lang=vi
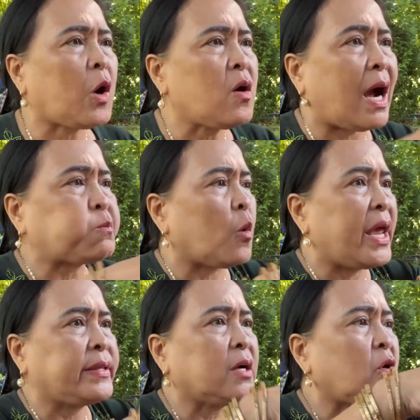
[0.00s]
cô ngọc
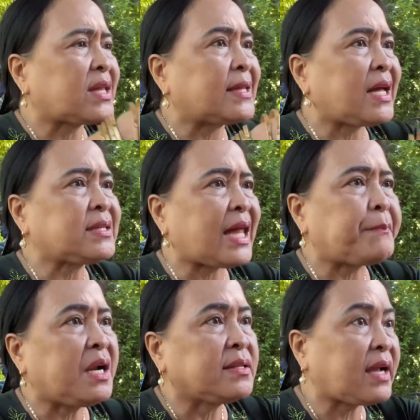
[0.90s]
quyền với cô thanh thanh
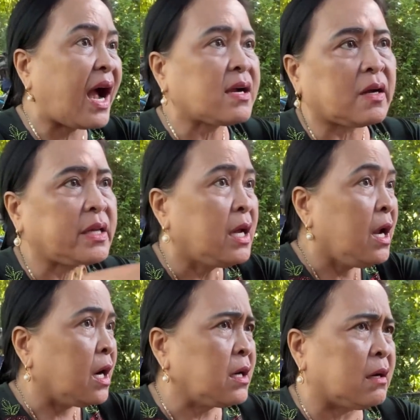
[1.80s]
tâm lên cân coi
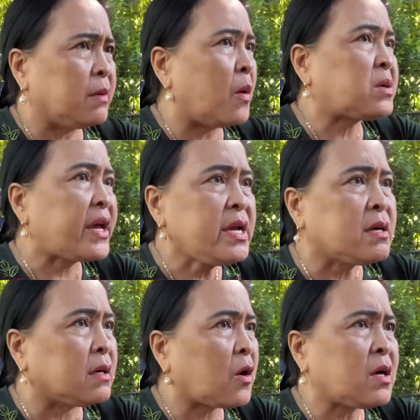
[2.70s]
người một ký
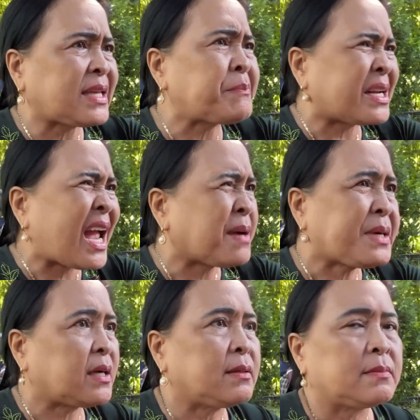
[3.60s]
người có 100 gram à